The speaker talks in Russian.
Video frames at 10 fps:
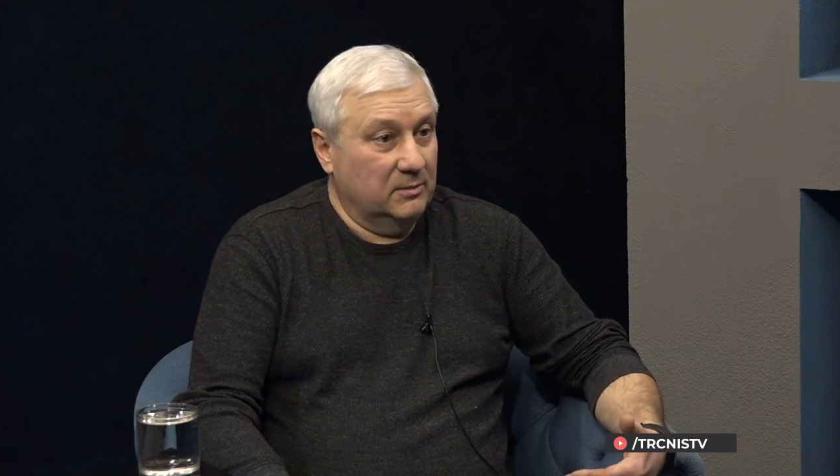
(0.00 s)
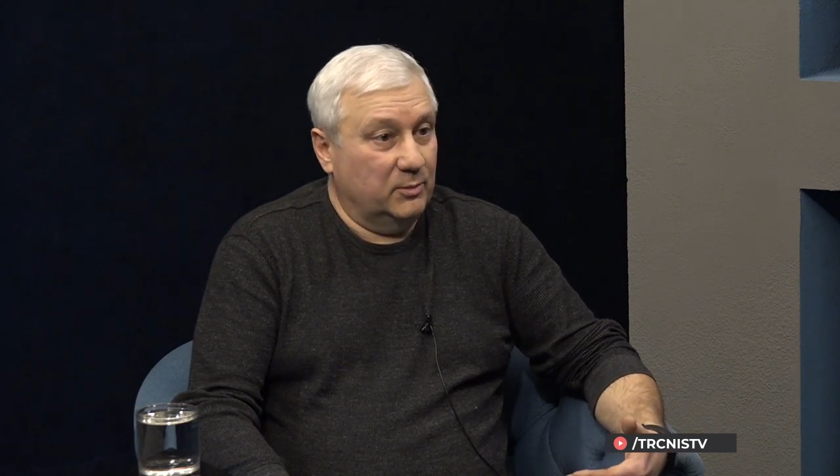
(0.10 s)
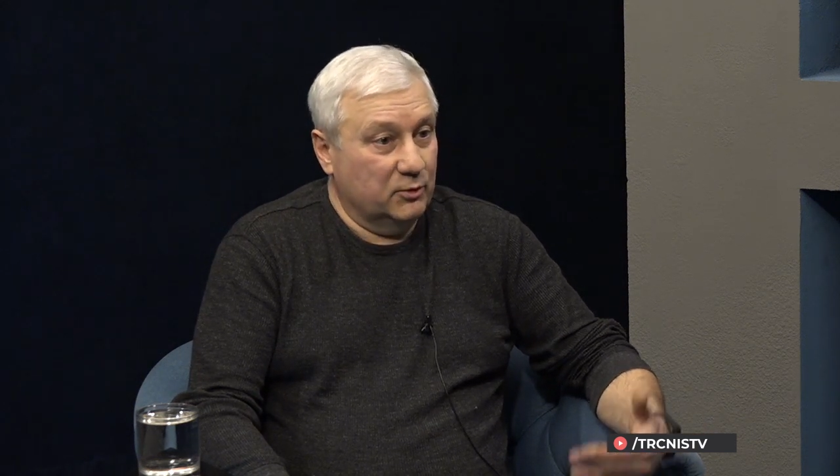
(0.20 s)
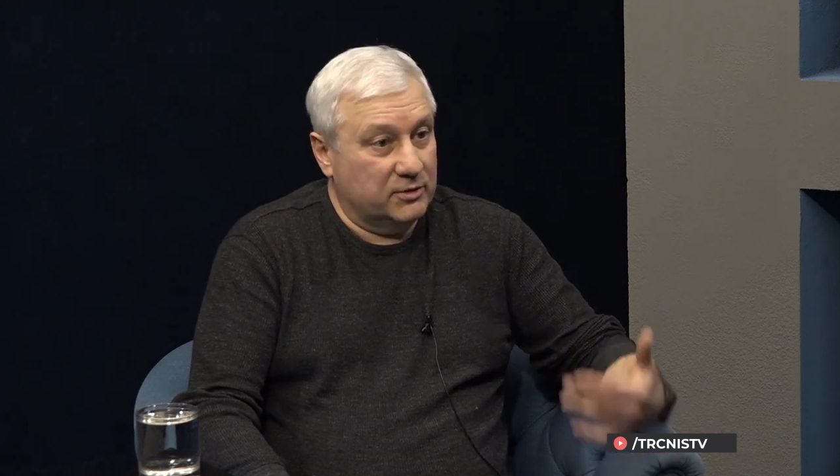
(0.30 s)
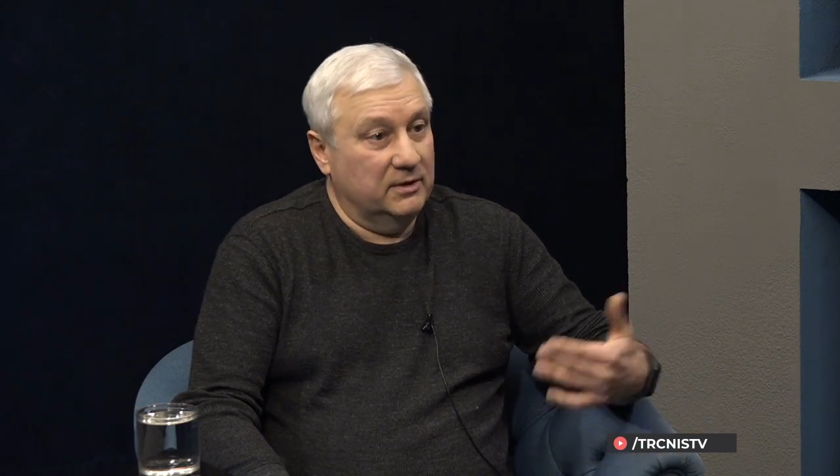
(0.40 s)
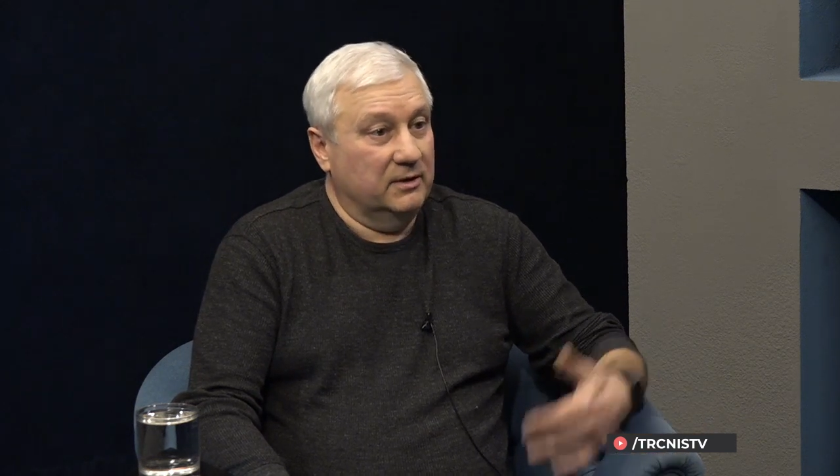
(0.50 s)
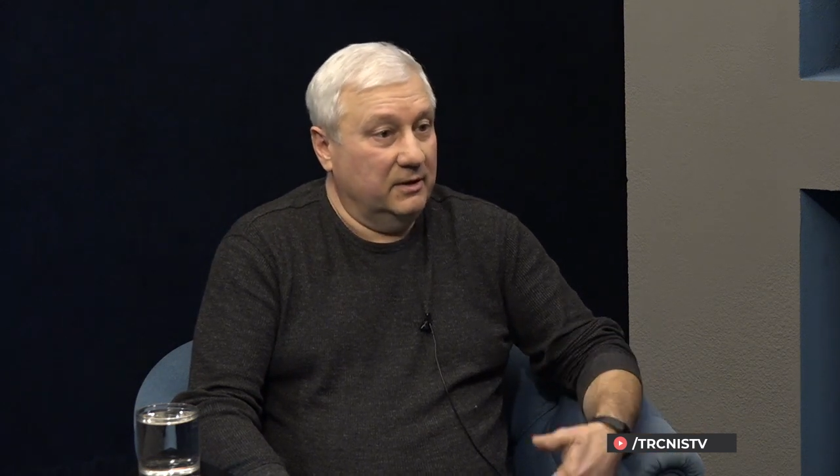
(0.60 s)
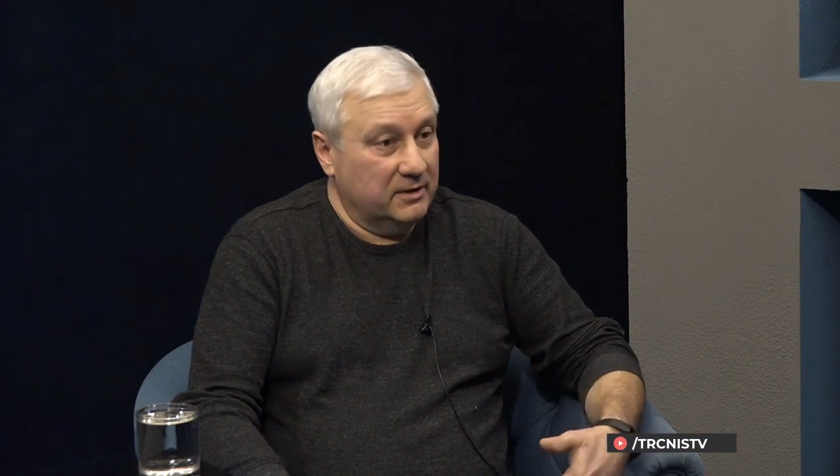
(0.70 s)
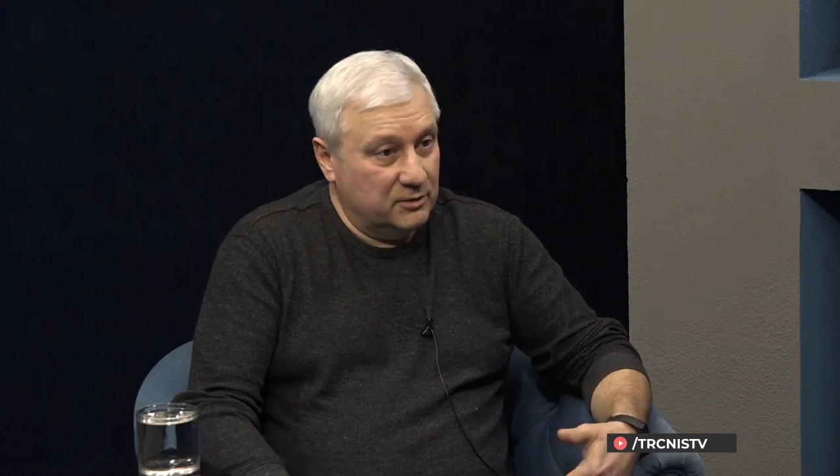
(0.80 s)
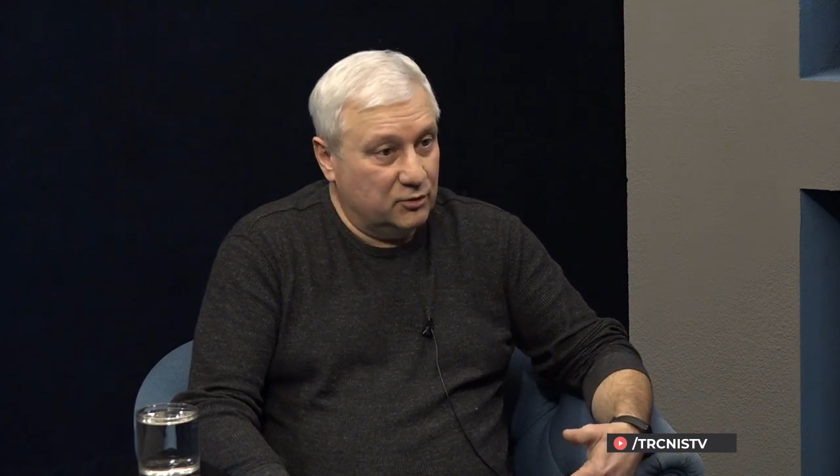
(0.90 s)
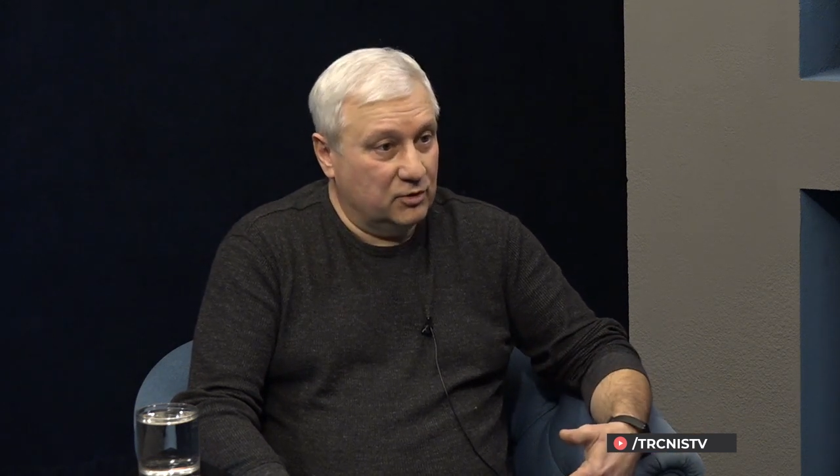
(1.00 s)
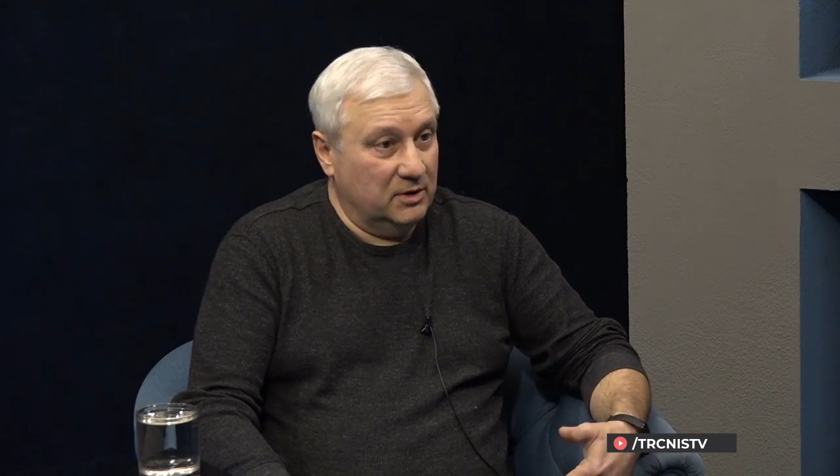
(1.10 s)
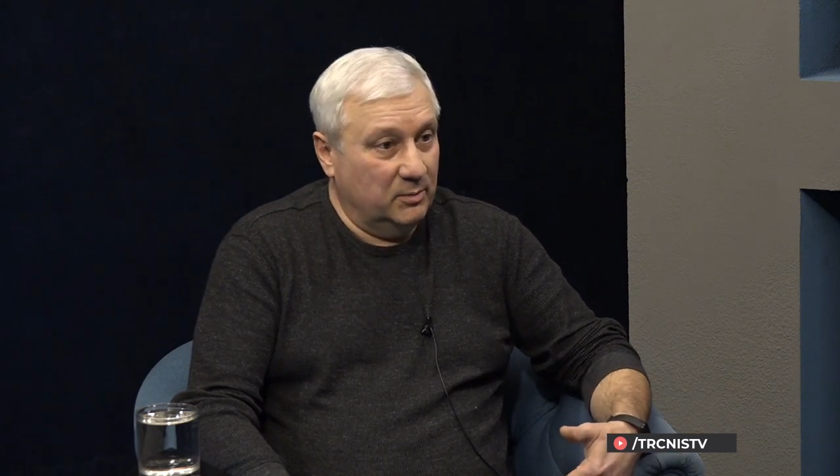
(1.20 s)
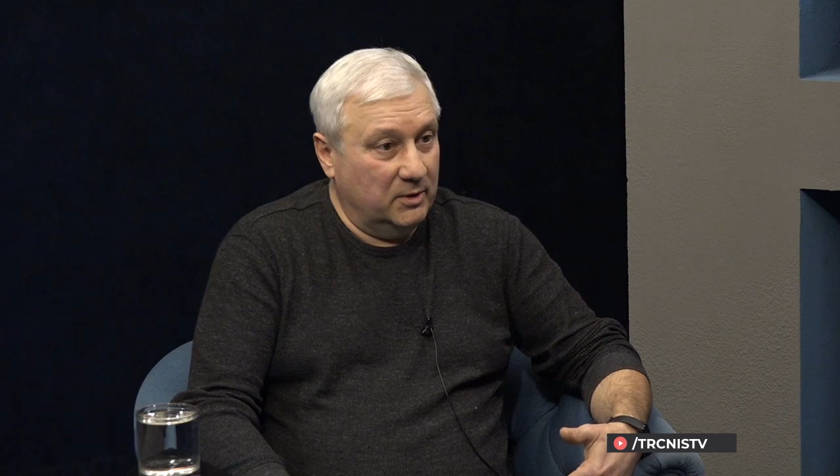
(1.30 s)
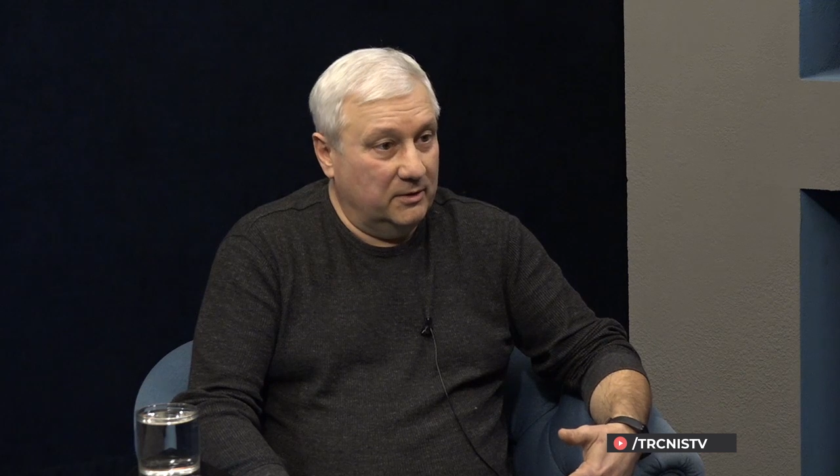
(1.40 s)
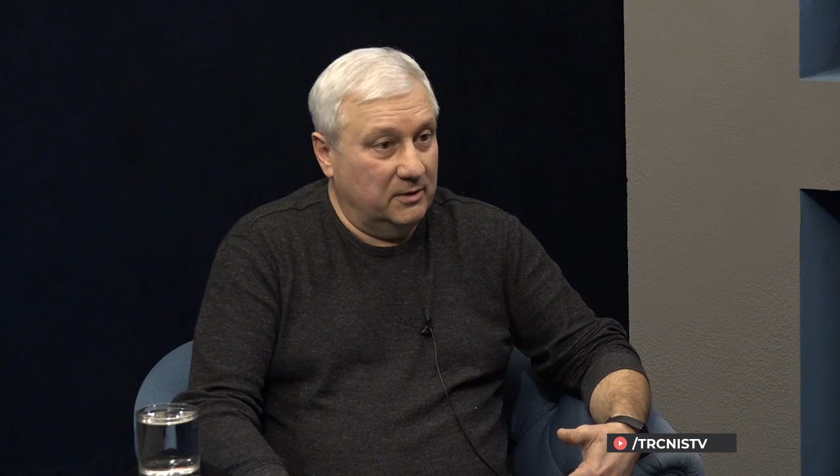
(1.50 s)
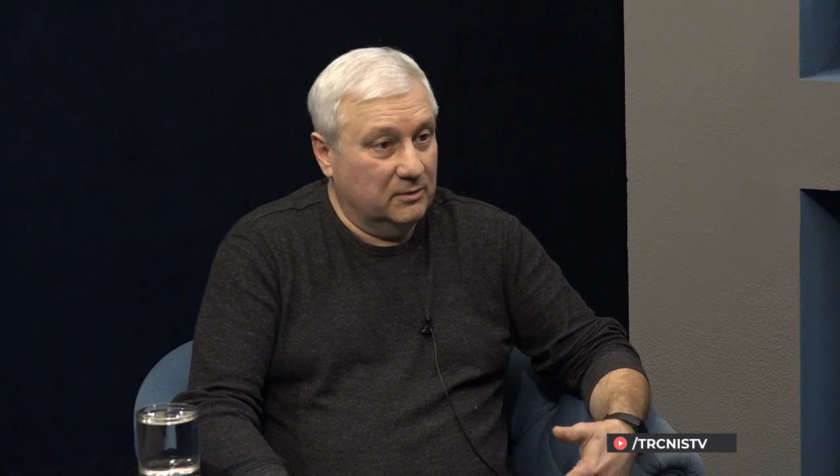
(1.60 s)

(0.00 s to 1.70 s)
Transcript: плюс НДС еще добавить,